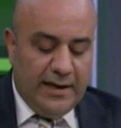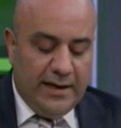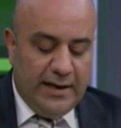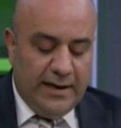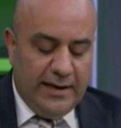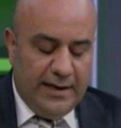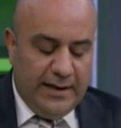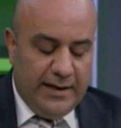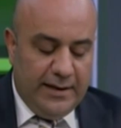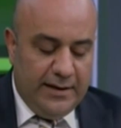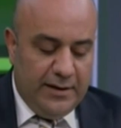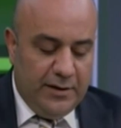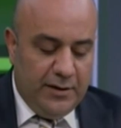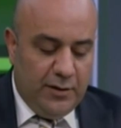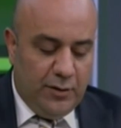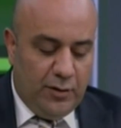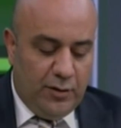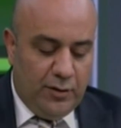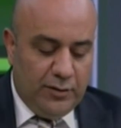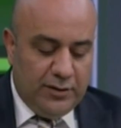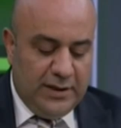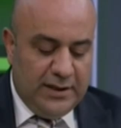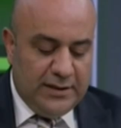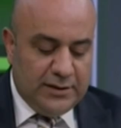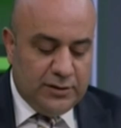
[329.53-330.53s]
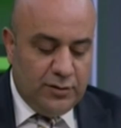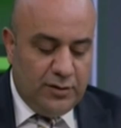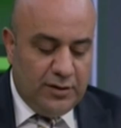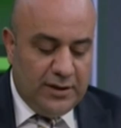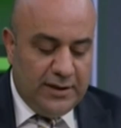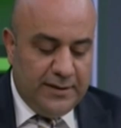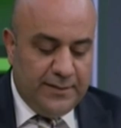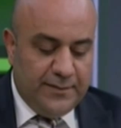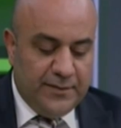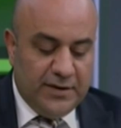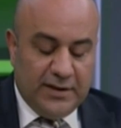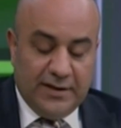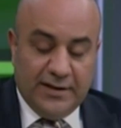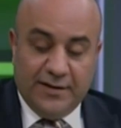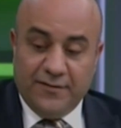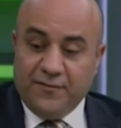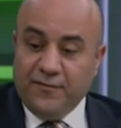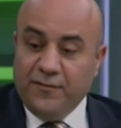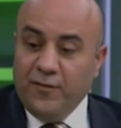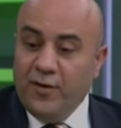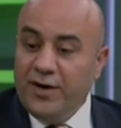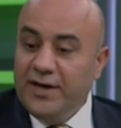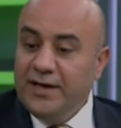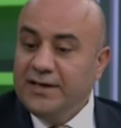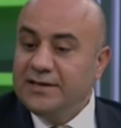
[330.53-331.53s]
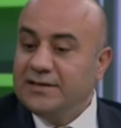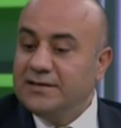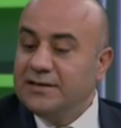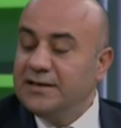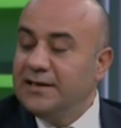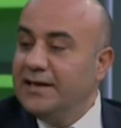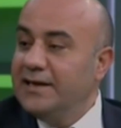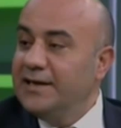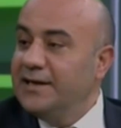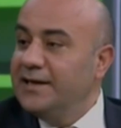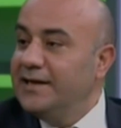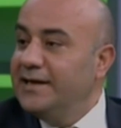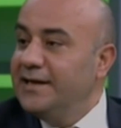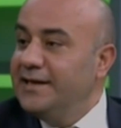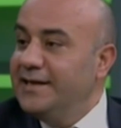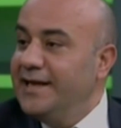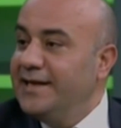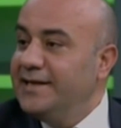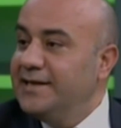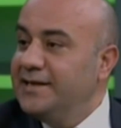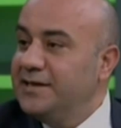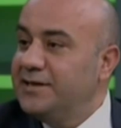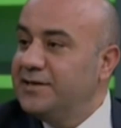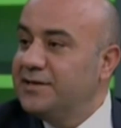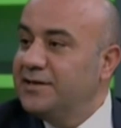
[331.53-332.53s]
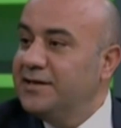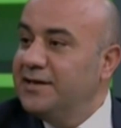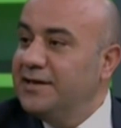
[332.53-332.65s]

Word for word: Ee, ondan sonra e, Forex nedir?